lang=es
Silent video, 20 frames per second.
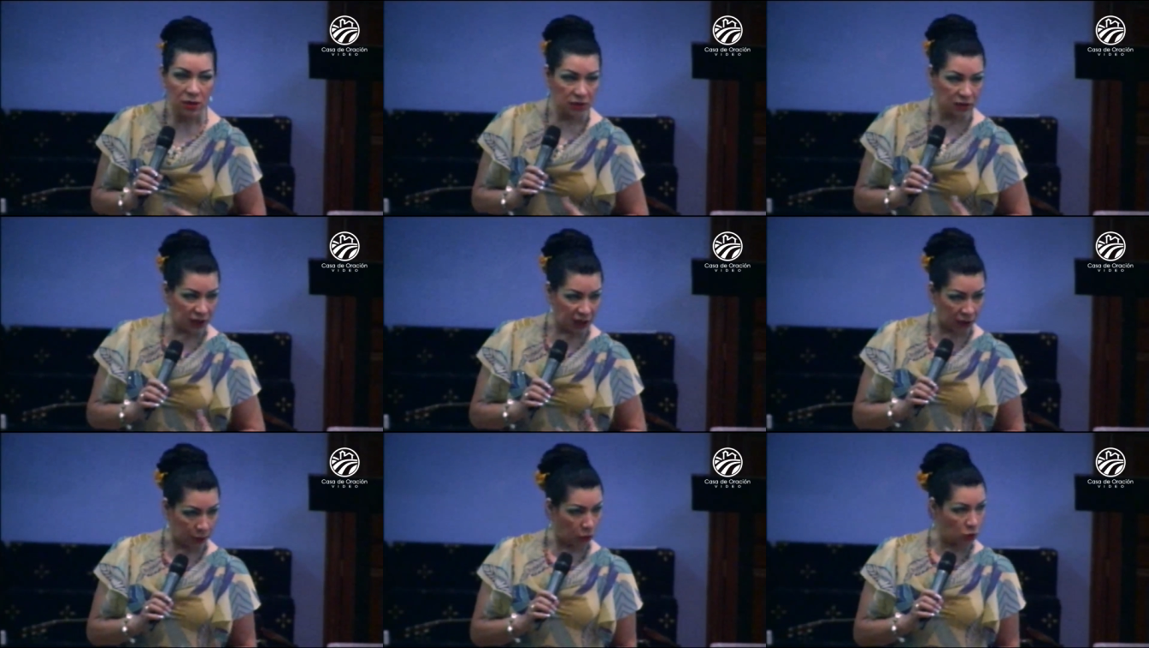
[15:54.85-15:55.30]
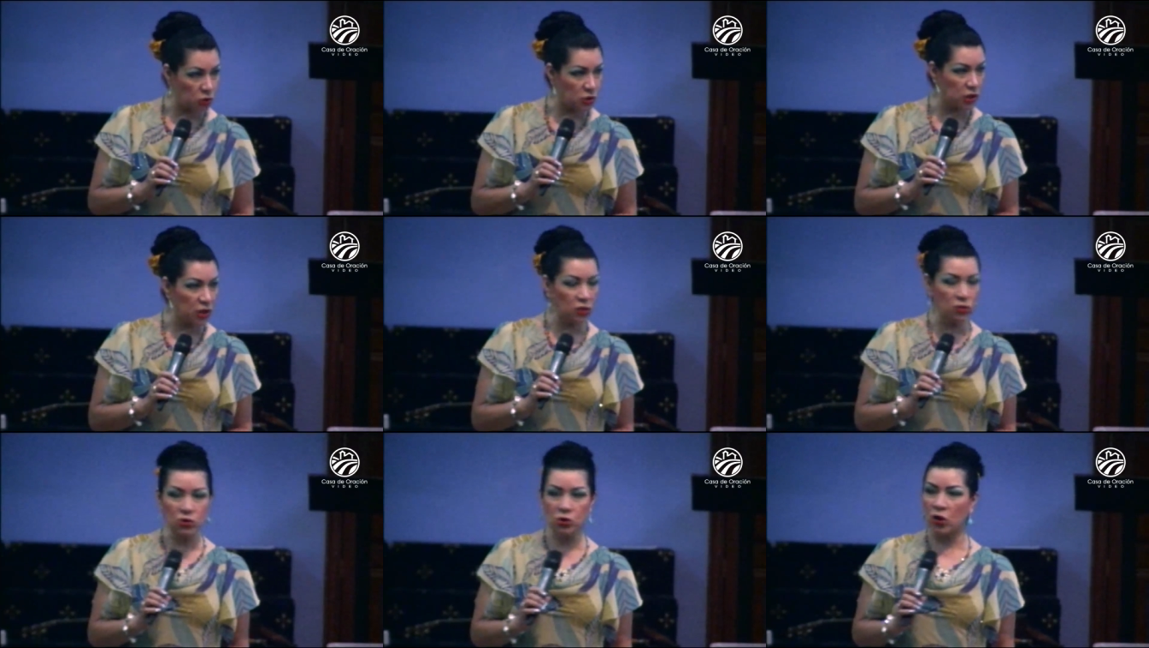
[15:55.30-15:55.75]
Tenemos
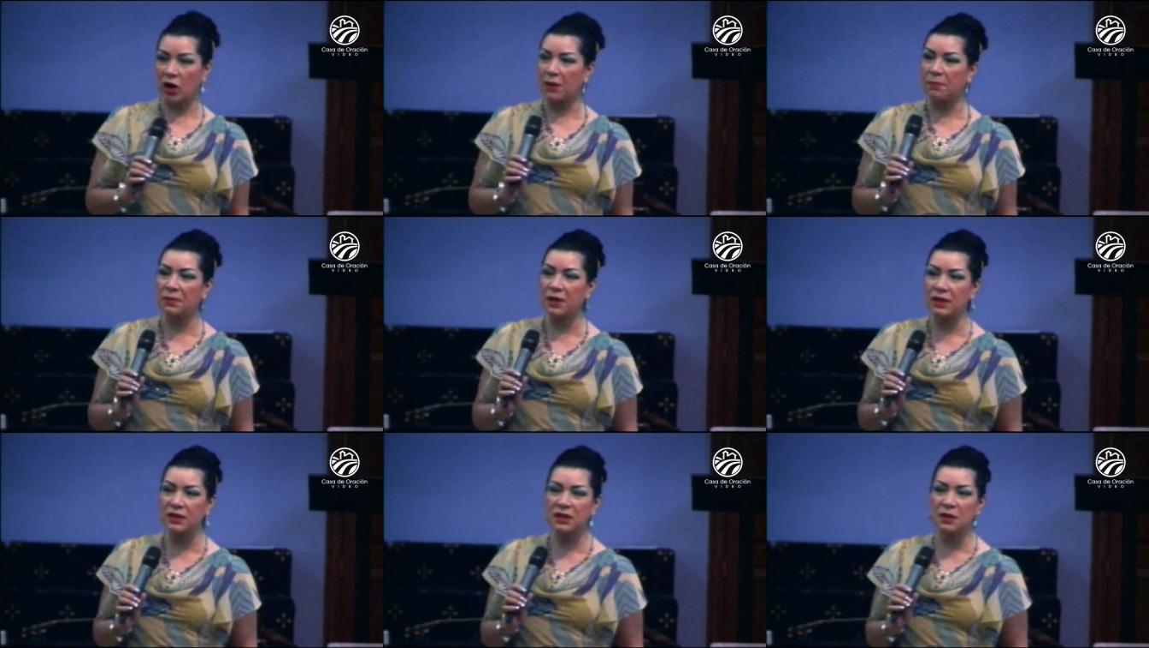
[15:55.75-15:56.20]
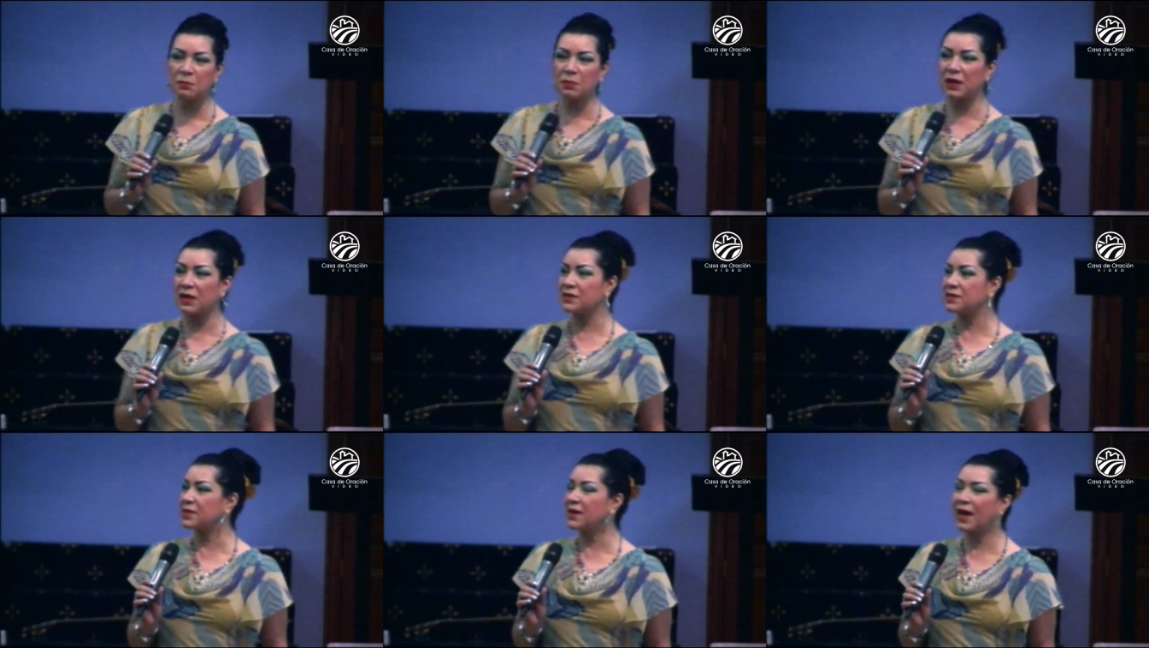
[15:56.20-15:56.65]
hijos solamente
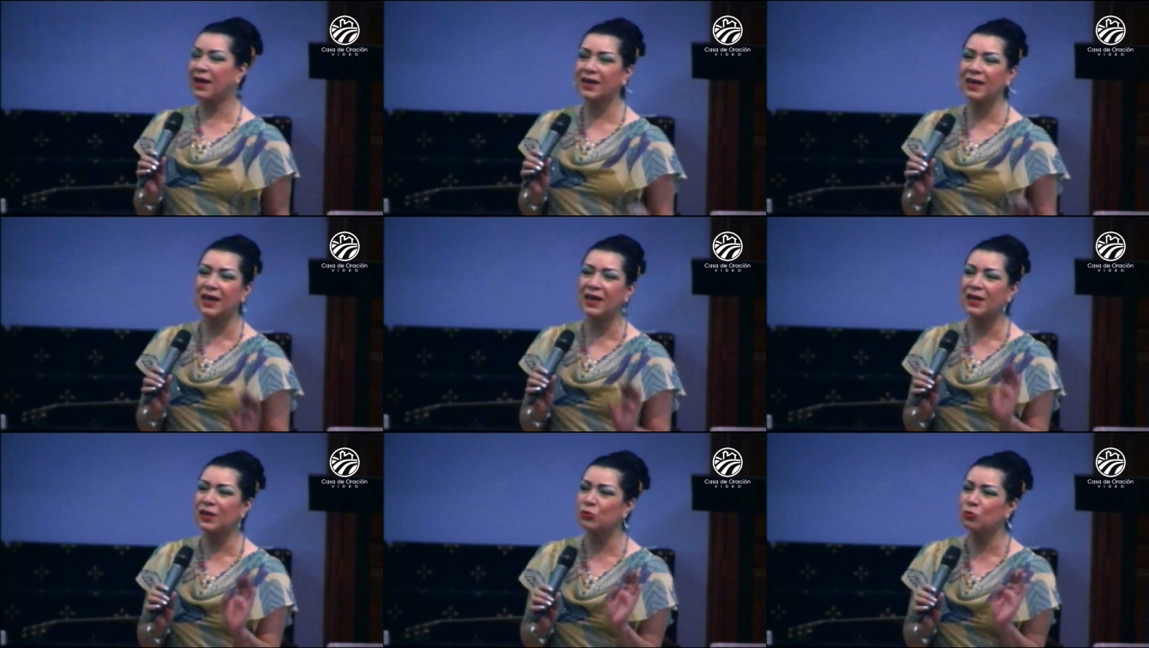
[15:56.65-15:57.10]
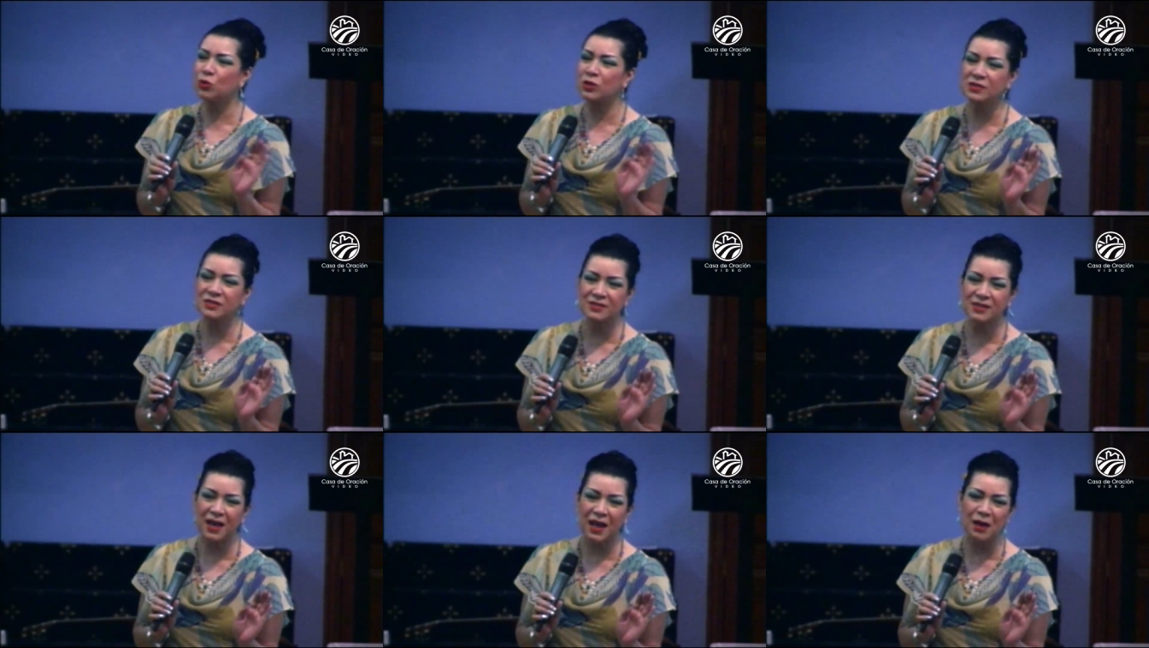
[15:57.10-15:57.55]
para decir, ay, qué lindo
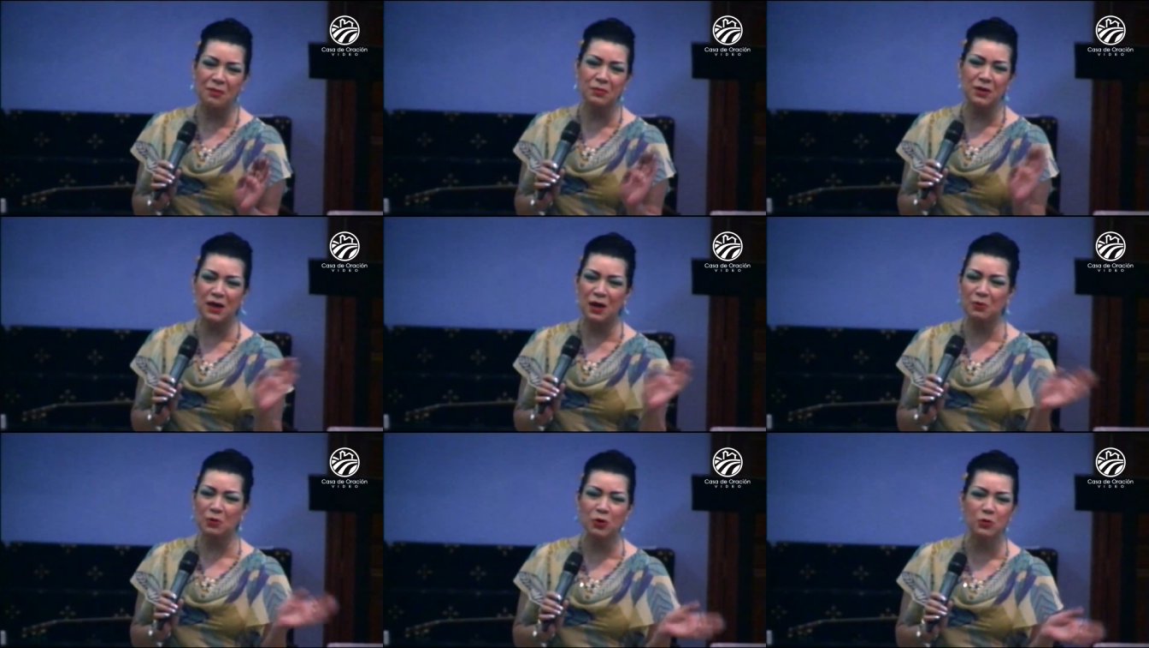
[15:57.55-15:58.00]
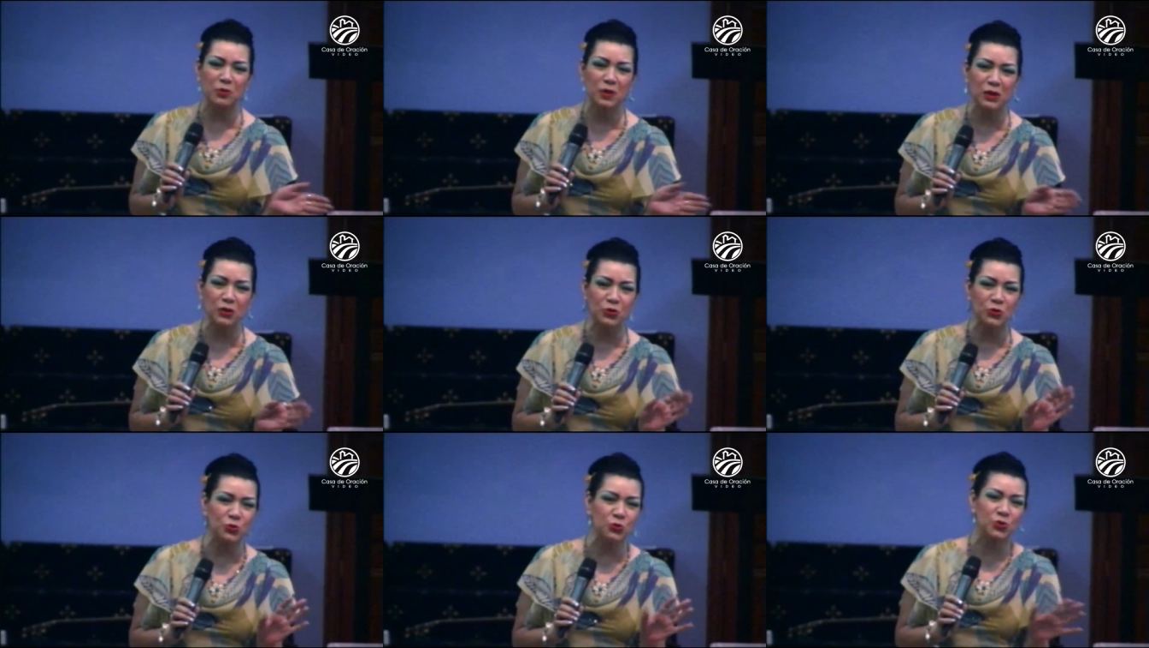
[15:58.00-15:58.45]
está, mira, voy
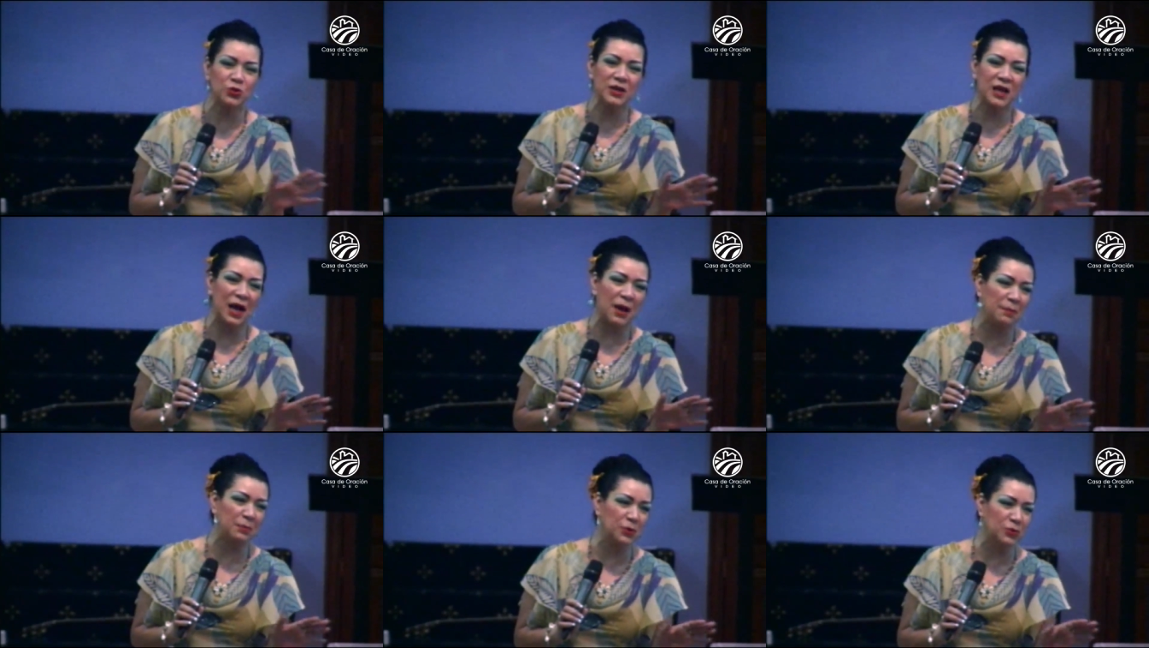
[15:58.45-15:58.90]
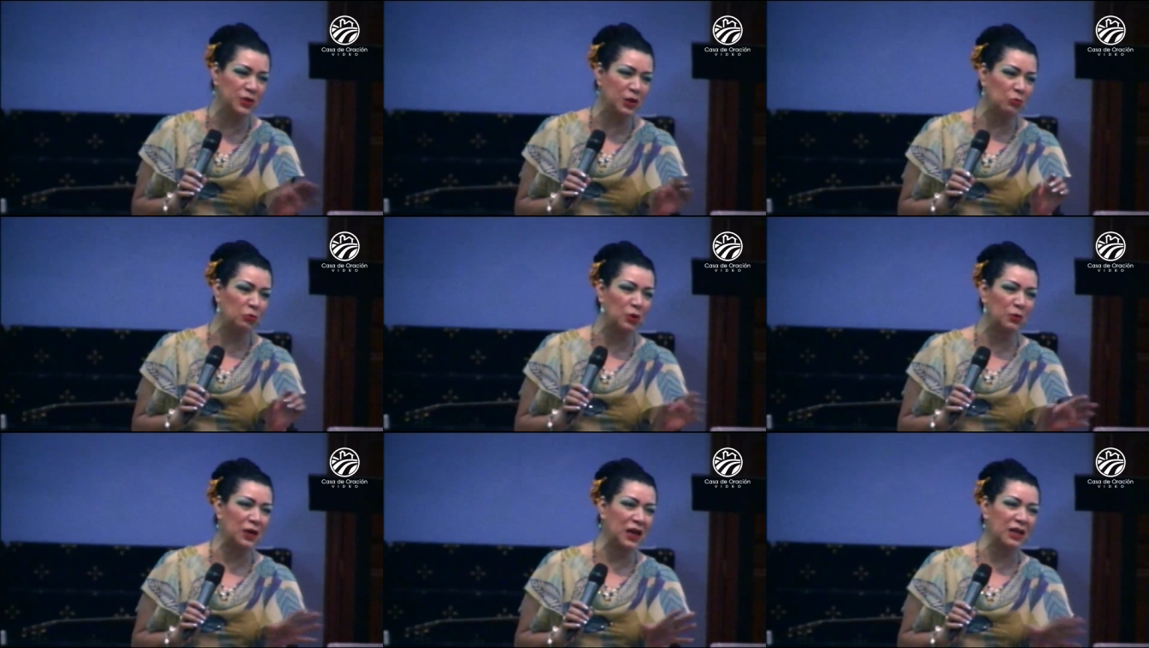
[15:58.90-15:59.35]
viendo sus cambios, ya
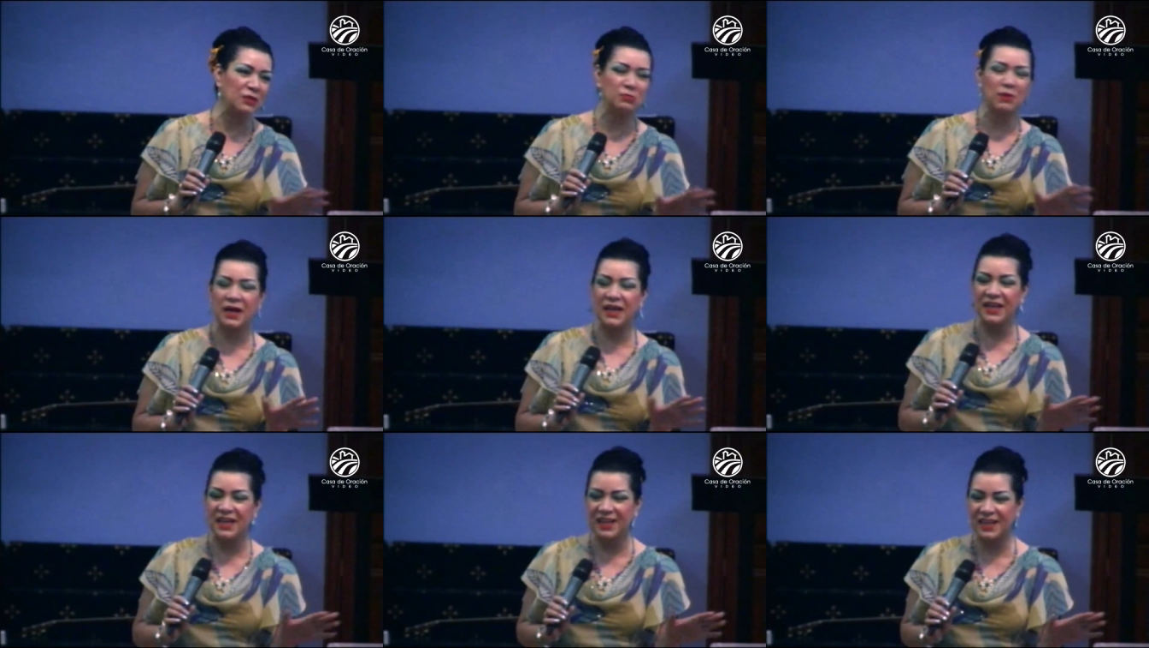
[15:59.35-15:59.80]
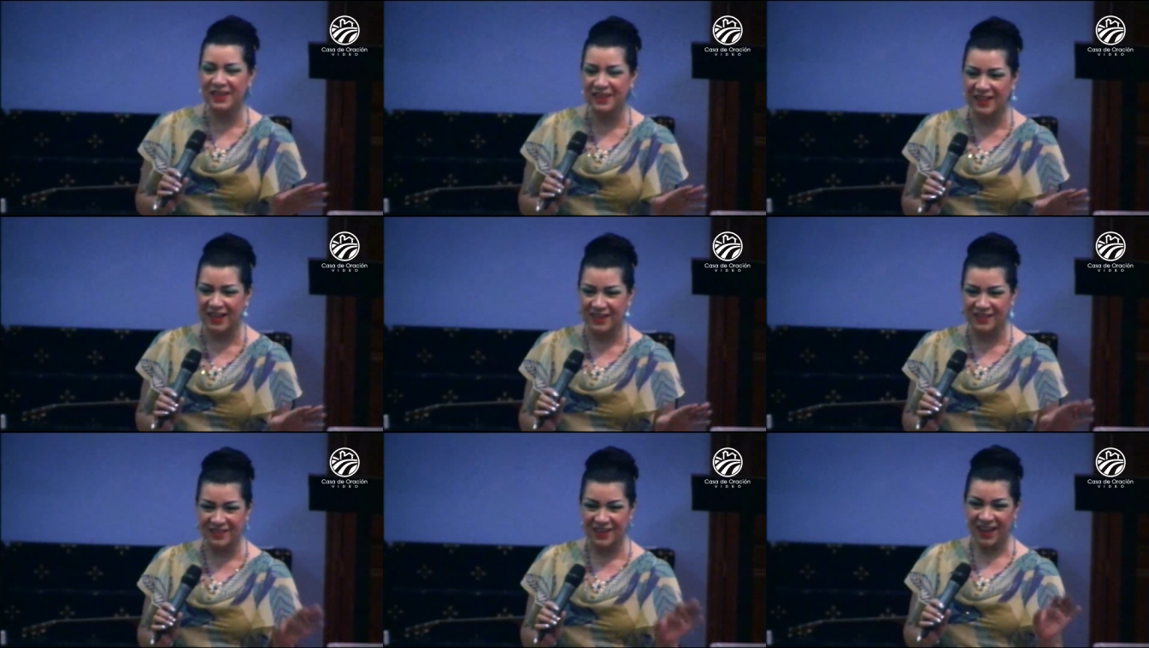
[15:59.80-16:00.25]
mueve las
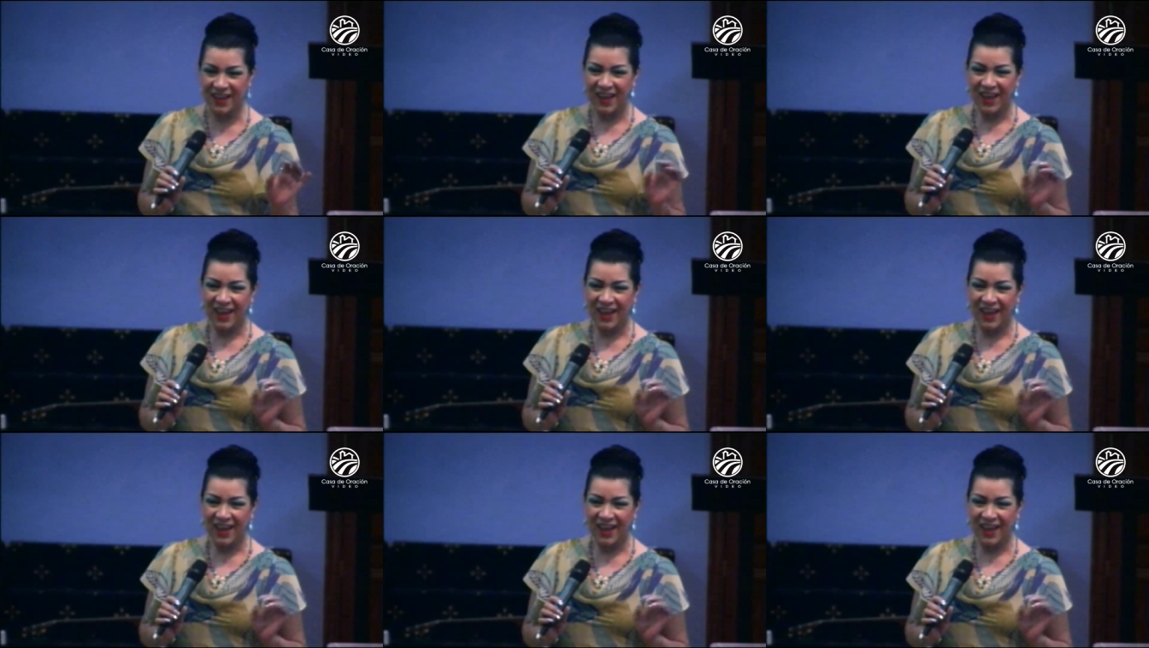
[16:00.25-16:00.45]
manitas,